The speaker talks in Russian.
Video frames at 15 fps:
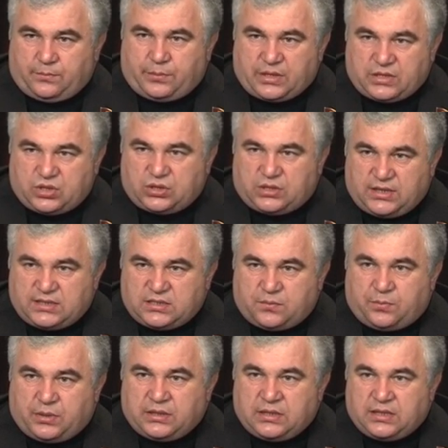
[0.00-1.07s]
прочитать и
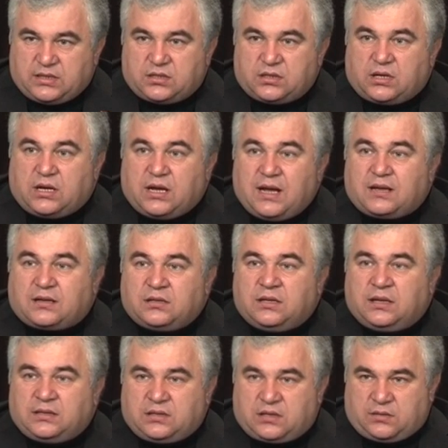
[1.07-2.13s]
понять, как
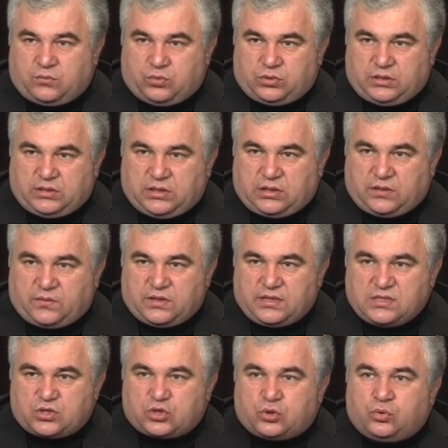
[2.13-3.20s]
надо работать на
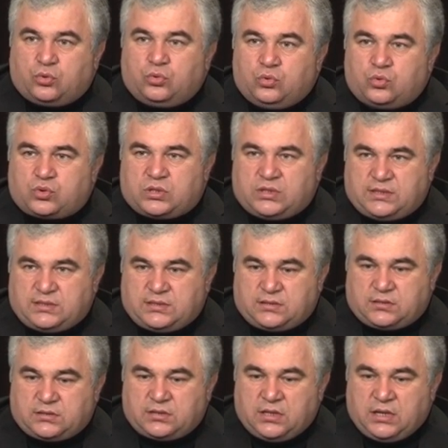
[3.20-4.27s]
Кавказе, что нужно
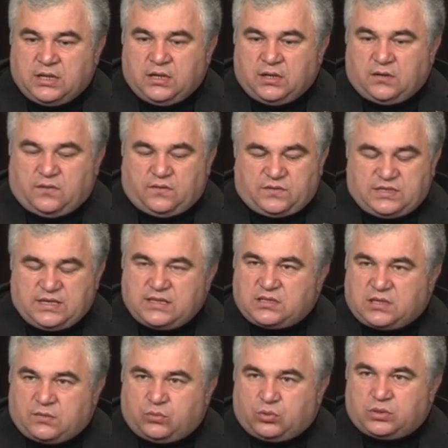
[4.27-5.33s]
делать. Взять
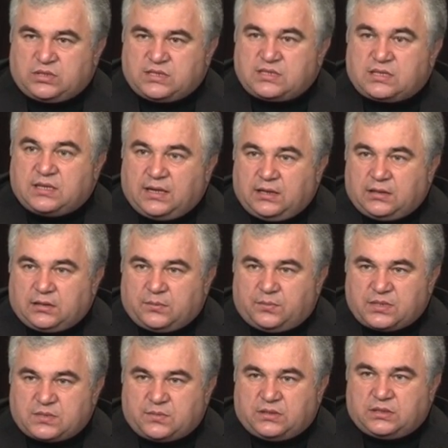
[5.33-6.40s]
работы Сталина,
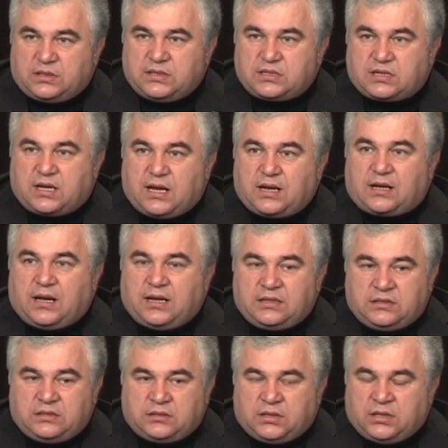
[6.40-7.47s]
посмотреть, как
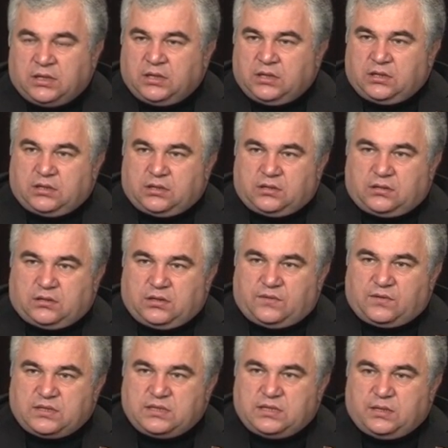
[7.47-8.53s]
они э,
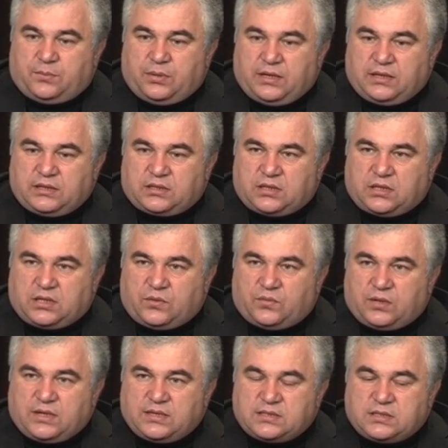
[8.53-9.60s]
наводили порядок на
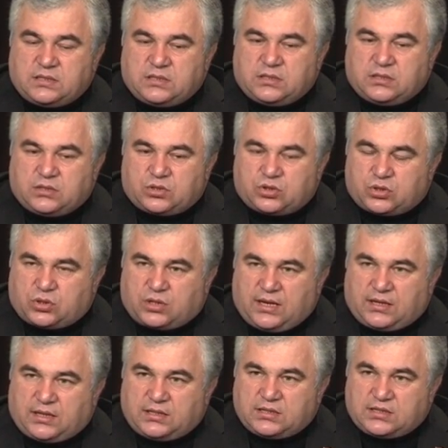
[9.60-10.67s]
Кавказе и
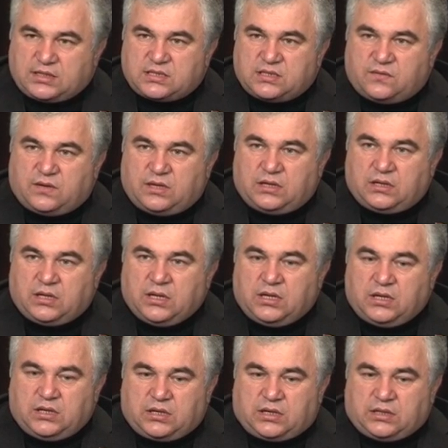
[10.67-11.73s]
как они создавали
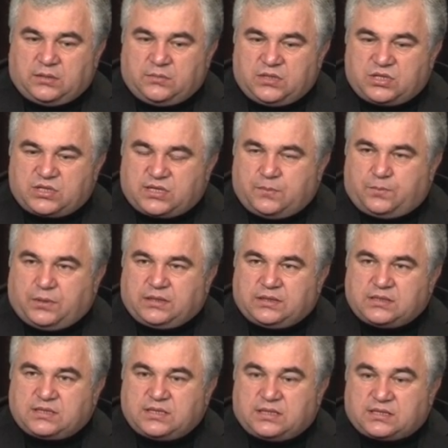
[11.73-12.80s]
экономический
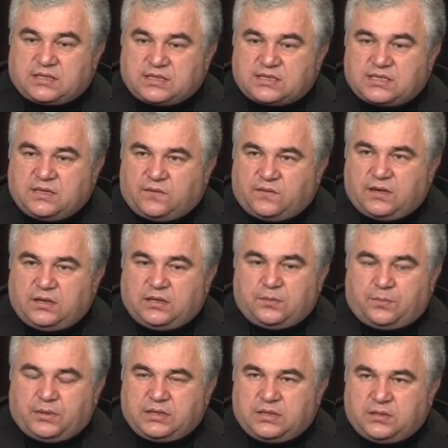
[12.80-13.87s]
потенциал, создавали и
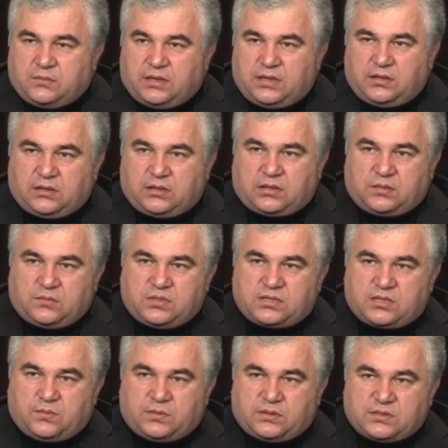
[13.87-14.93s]
поднимали
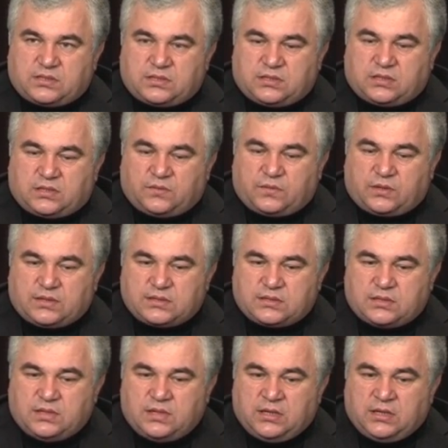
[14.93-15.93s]
экономический потенциал на Кавказе.